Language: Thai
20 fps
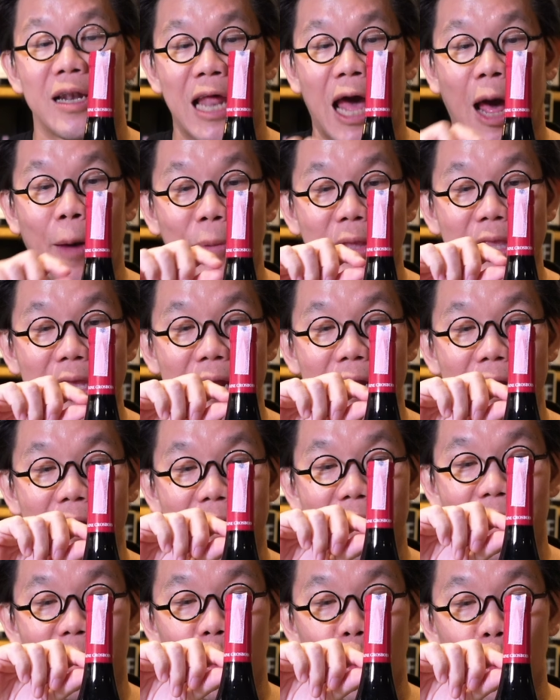ถ้ามันยัง
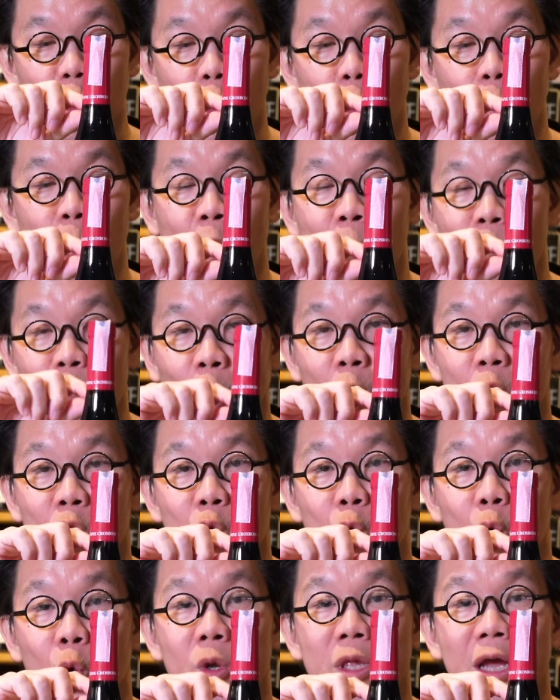อยู่บนบน
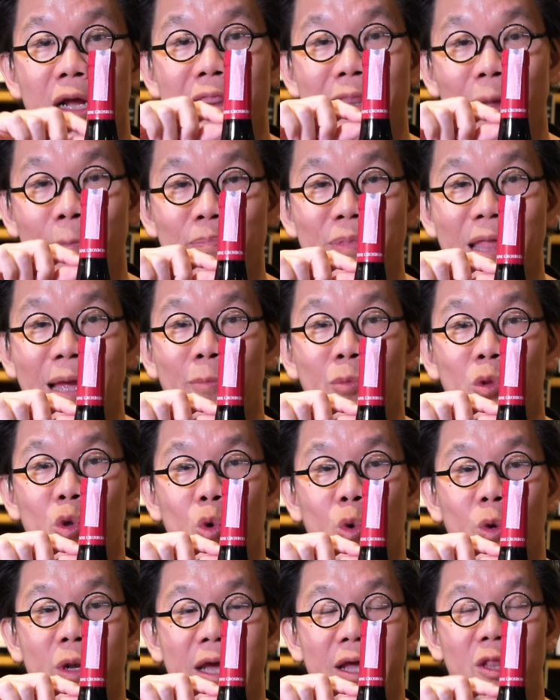อยู่ยังเต็มเต็มอ
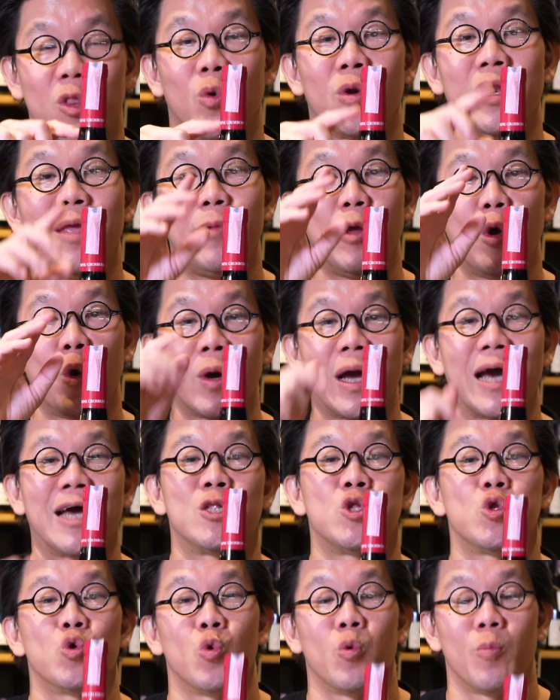ยู่เนี่ยตรงนี้มีโอกา
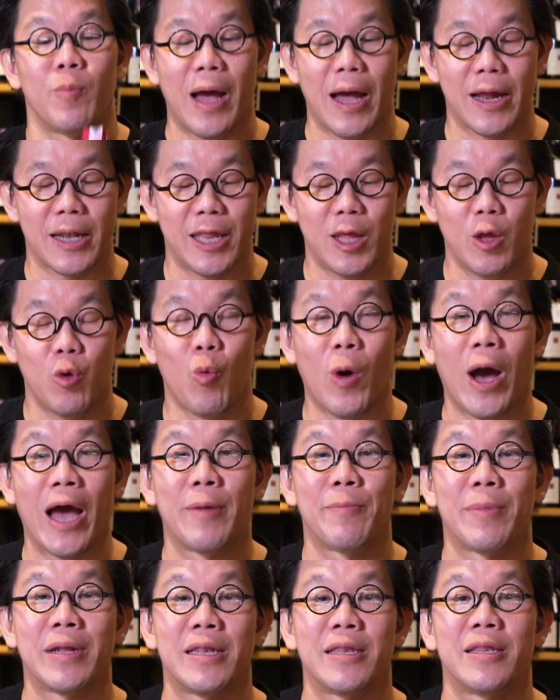สสูงมากที่วา
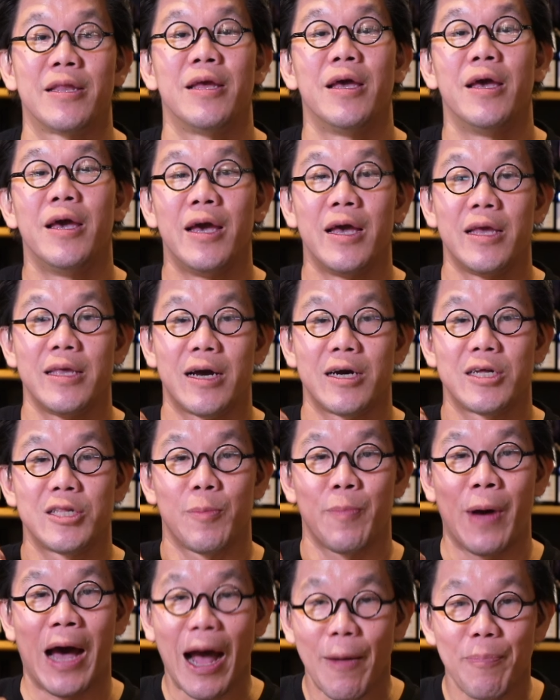ยมันยัง
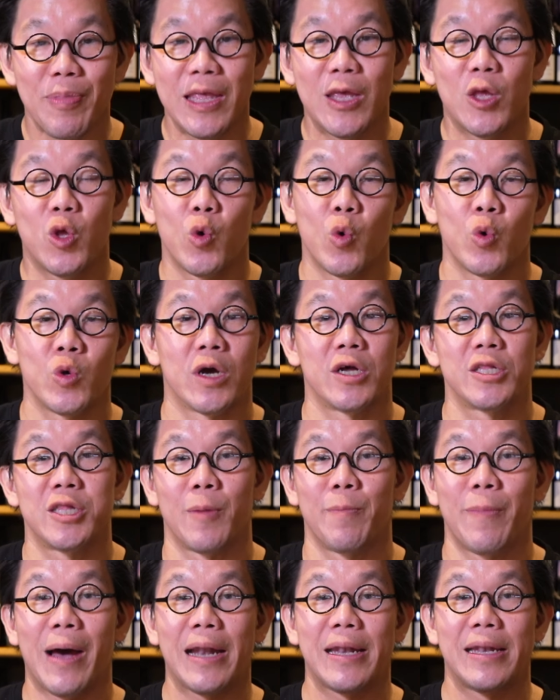สภาพดีอยู่ยัง
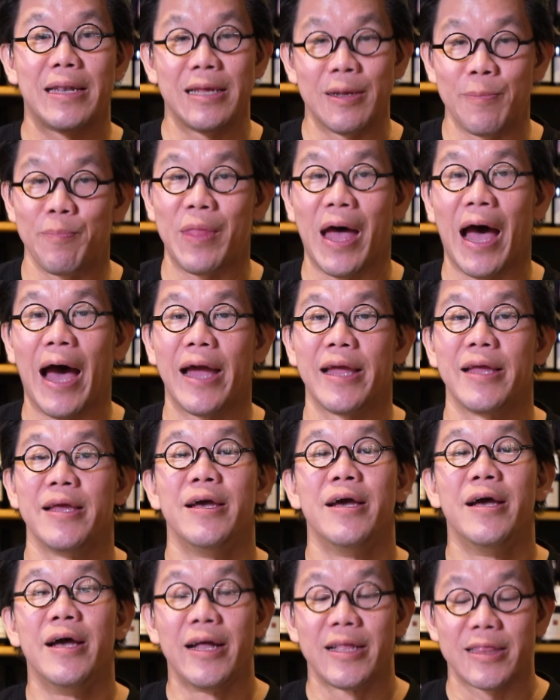สามารถดื่มได้
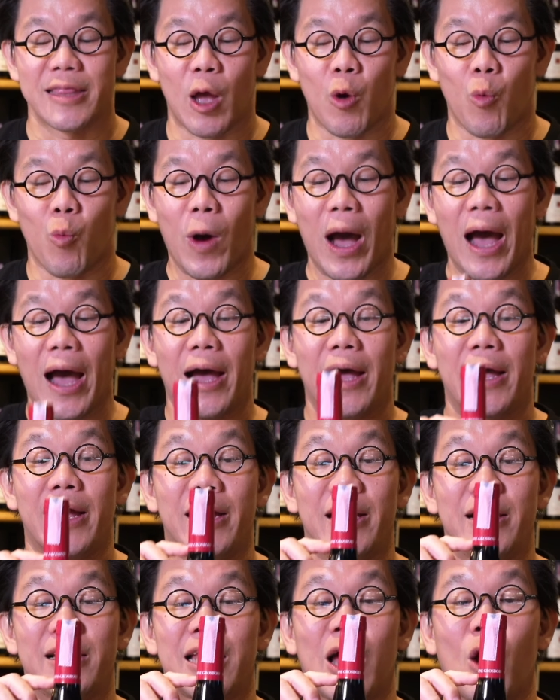แต่ว่า
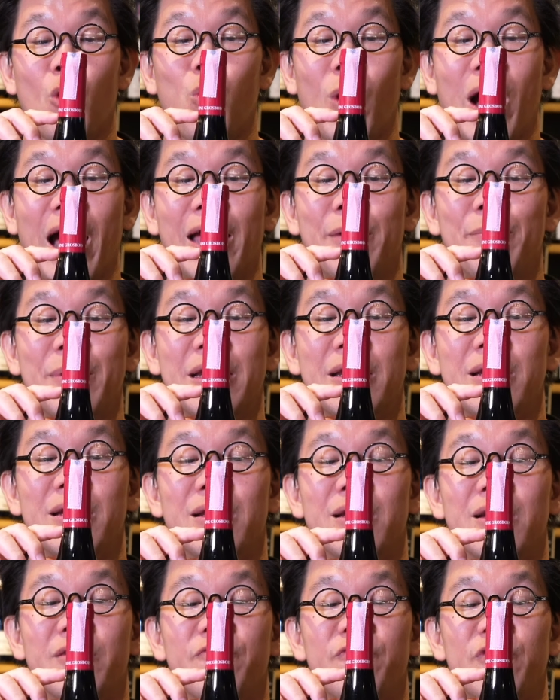ถ้าวายมัน
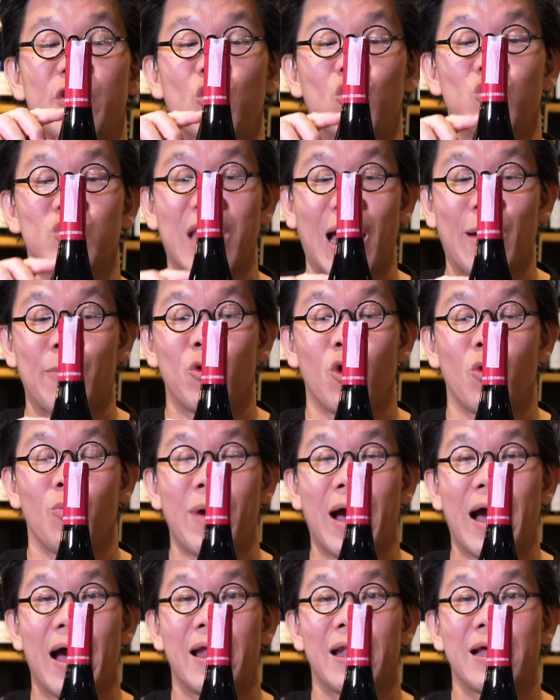ฟิลต่ำลง
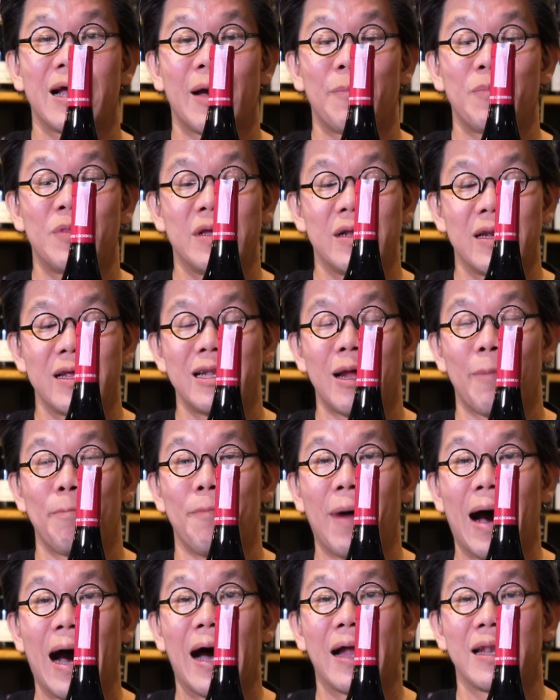มานะครับถึงระดับ
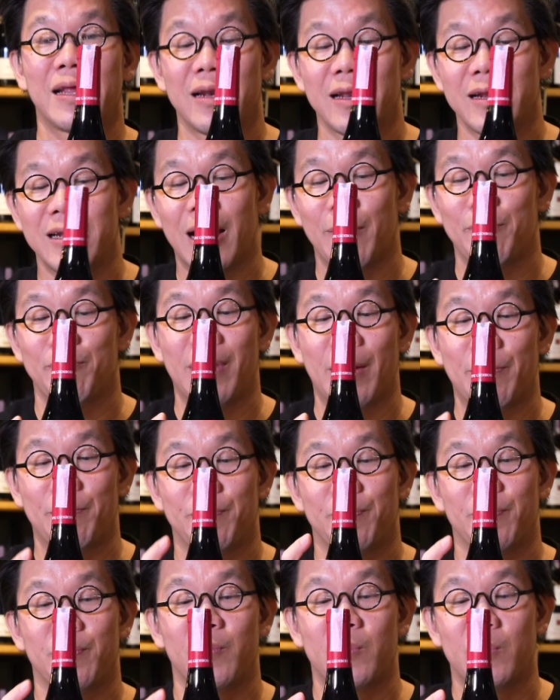บาถึงระดับแบบ
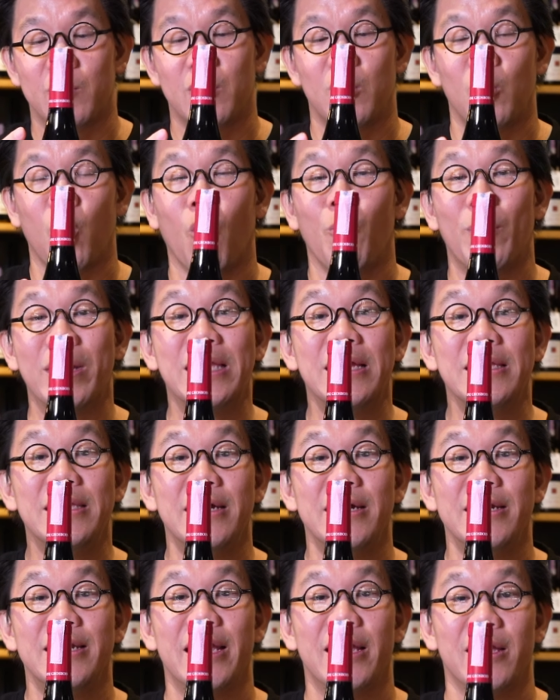ลงมา
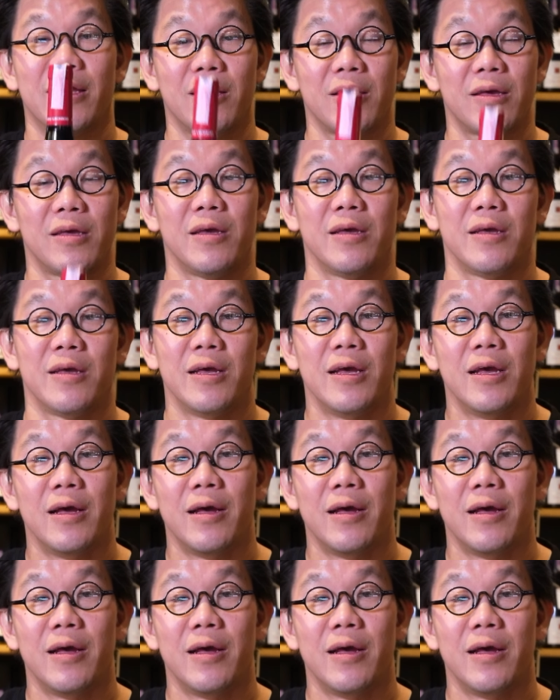เยอะๆเนี่ยก็คือ